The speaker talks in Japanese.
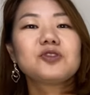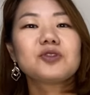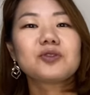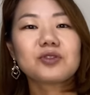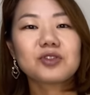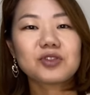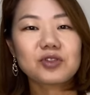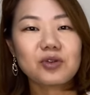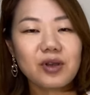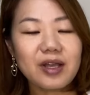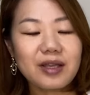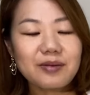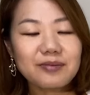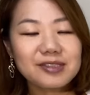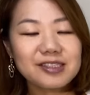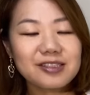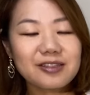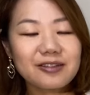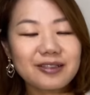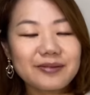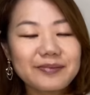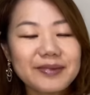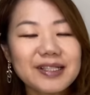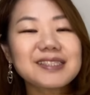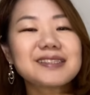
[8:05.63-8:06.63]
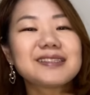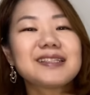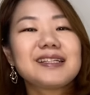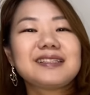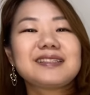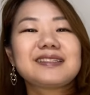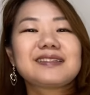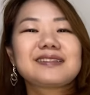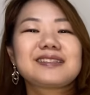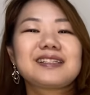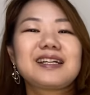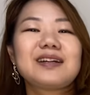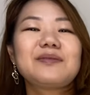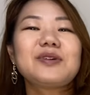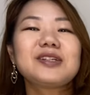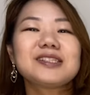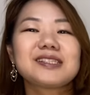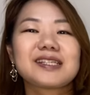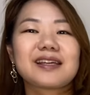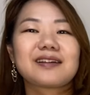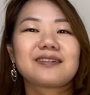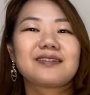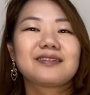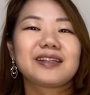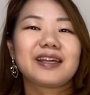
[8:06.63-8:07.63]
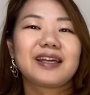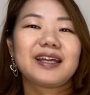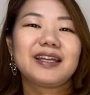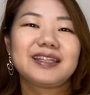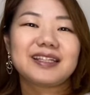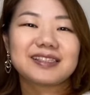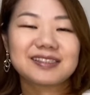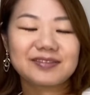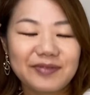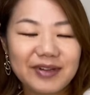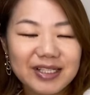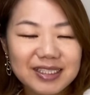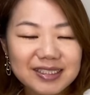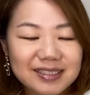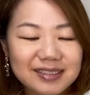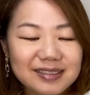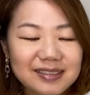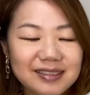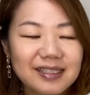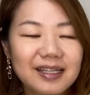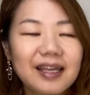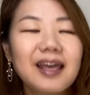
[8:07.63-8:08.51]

場の紹介もしておりますぜひそちらもチェックお願いいたします